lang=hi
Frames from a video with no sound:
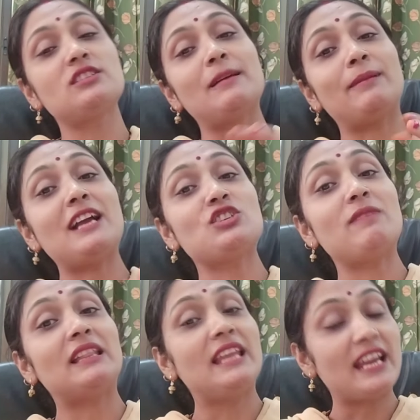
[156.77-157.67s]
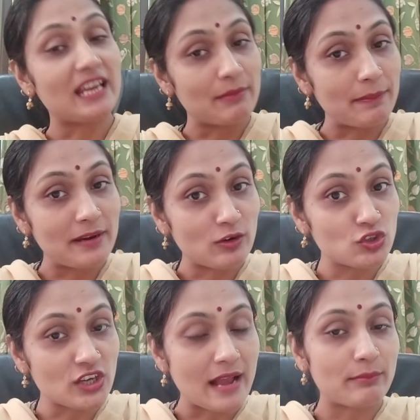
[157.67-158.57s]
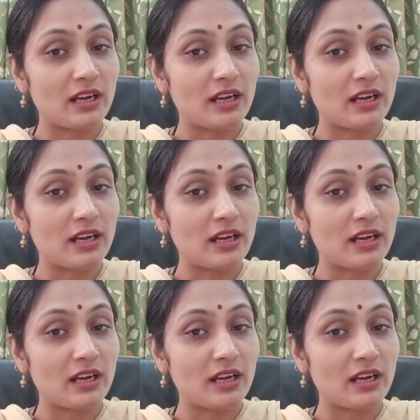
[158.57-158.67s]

सबका आशीर्वाद लेके हम अपना कुछ काम